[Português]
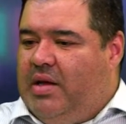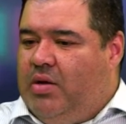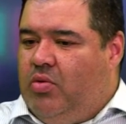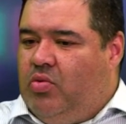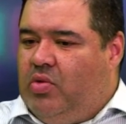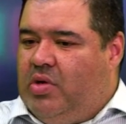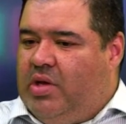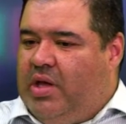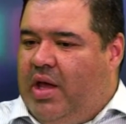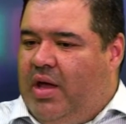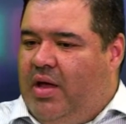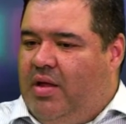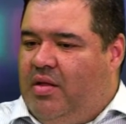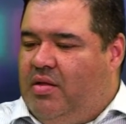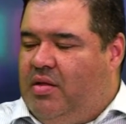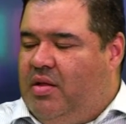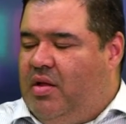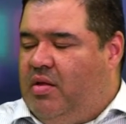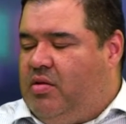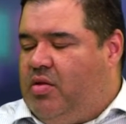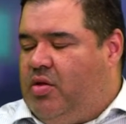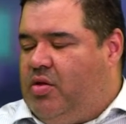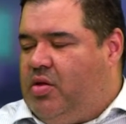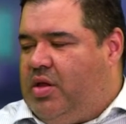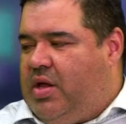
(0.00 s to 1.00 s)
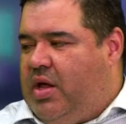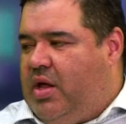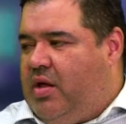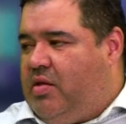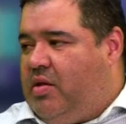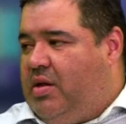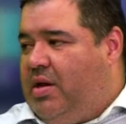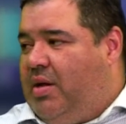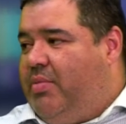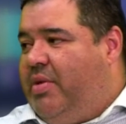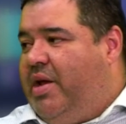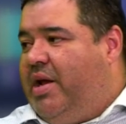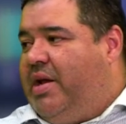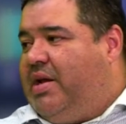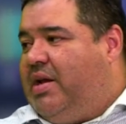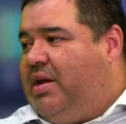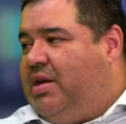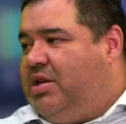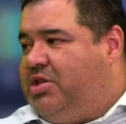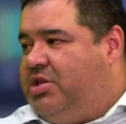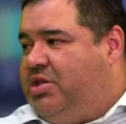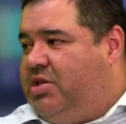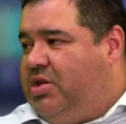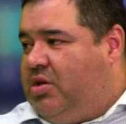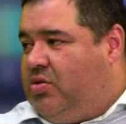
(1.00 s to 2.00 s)
é um case de sucesso na América
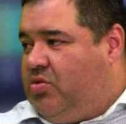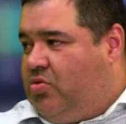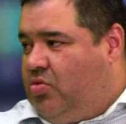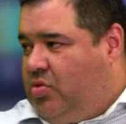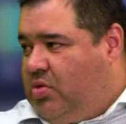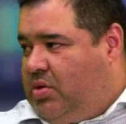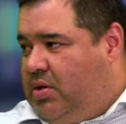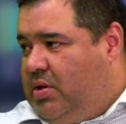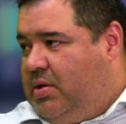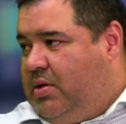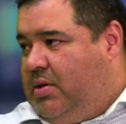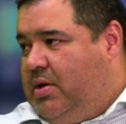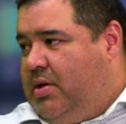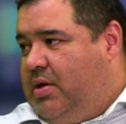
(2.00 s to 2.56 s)
Latina toda.